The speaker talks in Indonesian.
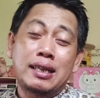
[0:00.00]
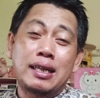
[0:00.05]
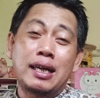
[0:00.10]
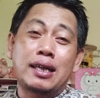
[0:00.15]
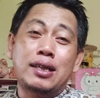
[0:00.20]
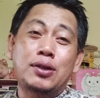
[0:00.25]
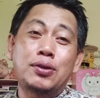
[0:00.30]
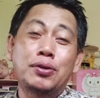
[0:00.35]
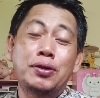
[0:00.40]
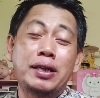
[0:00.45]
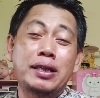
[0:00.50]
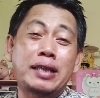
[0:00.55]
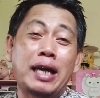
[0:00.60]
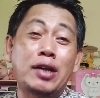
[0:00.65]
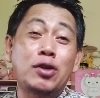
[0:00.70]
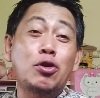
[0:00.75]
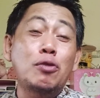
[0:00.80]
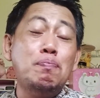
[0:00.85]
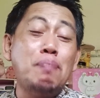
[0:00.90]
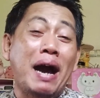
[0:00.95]

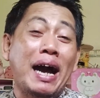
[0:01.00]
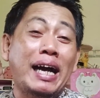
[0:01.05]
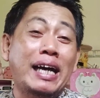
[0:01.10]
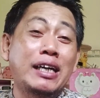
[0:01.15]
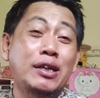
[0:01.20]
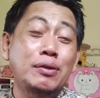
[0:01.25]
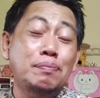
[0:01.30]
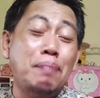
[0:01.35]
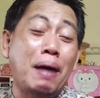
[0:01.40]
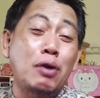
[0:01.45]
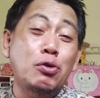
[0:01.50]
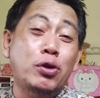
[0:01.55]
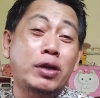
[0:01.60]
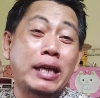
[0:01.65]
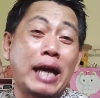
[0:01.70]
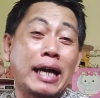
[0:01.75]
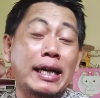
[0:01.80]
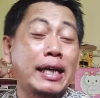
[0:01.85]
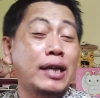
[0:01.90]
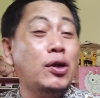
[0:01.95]
Geguritan iku
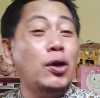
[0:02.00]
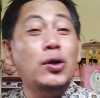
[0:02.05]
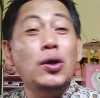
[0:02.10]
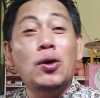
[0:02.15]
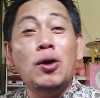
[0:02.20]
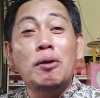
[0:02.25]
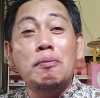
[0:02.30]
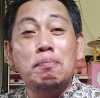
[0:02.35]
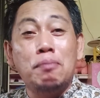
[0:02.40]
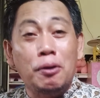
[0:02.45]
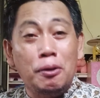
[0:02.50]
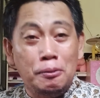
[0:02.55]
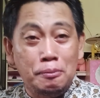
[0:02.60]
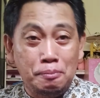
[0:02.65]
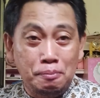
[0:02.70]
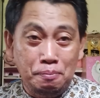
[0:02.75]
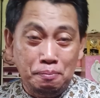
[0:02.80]
kau yang ngopo?